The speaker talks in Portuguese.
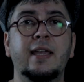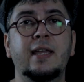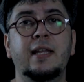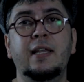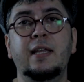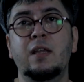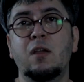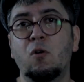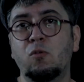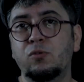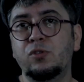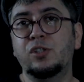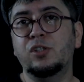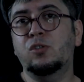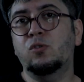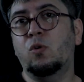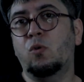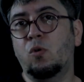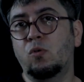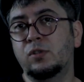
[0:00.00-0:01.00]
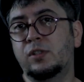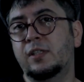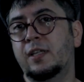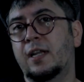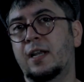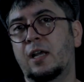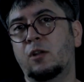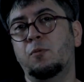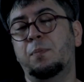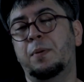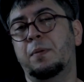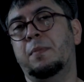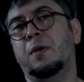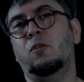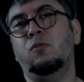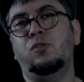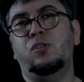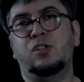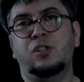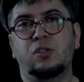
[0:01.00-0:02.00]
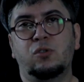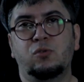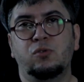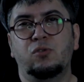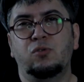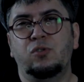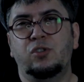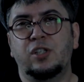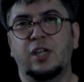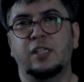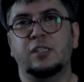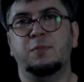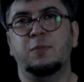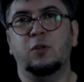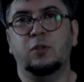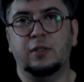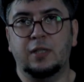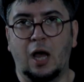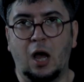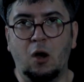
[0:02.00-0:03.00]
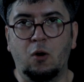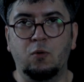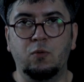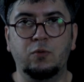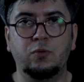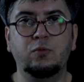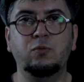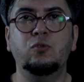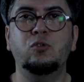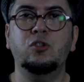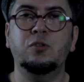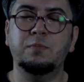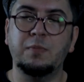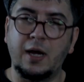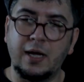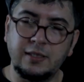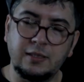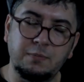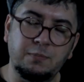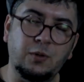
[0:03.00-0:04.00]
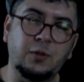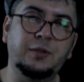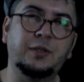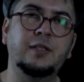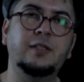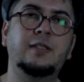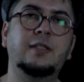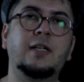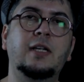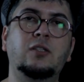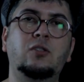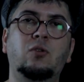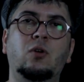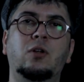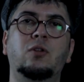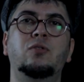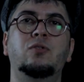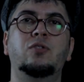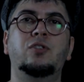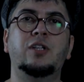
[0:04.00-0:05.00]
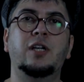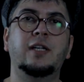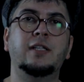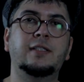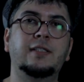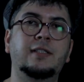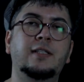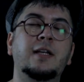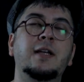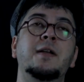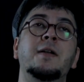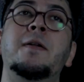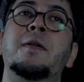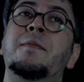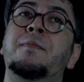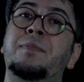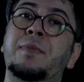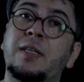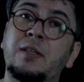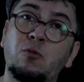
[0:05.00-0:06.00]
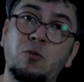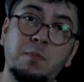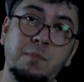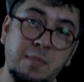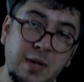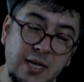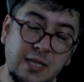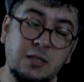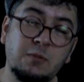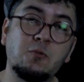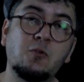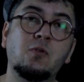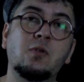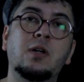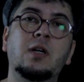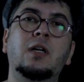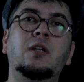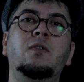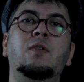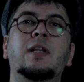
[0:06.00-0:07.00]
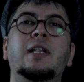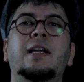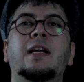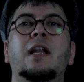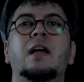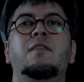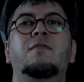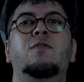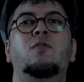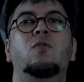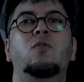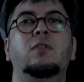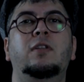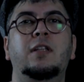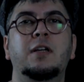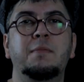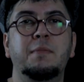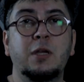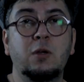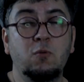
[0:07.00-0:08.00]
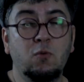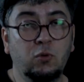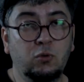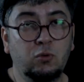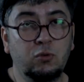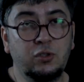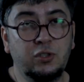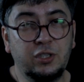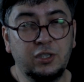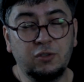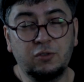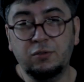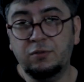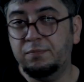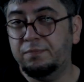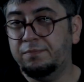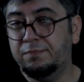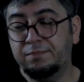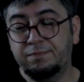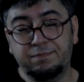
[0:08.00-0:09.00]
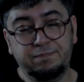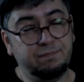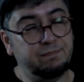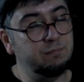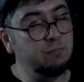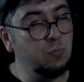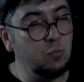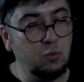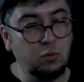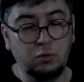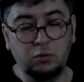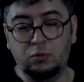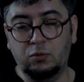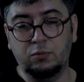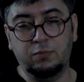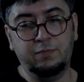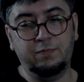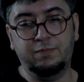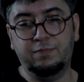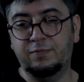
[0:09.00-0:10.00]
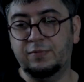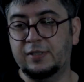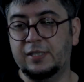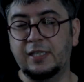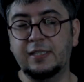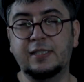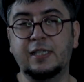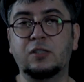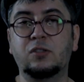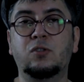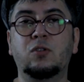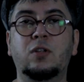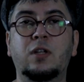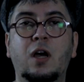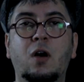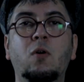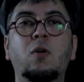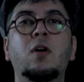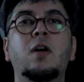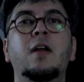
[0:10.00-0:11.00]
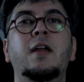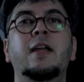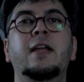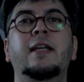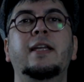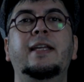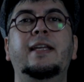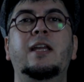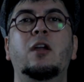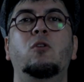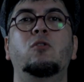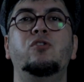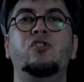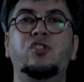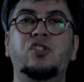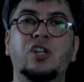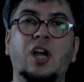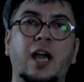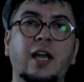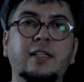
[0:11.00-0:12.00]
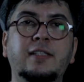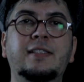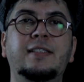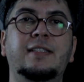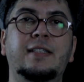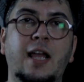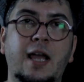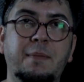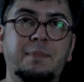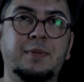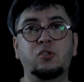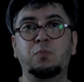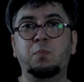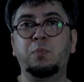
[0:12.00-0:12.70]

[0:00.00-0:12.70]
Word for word: Ele é um disco considerado o primeiro disco do jazz modal, um dos mais importantes da história do jazz. No mesmo ano, ele gravou também um outro disco muito sensacional, que é o Giant Steps.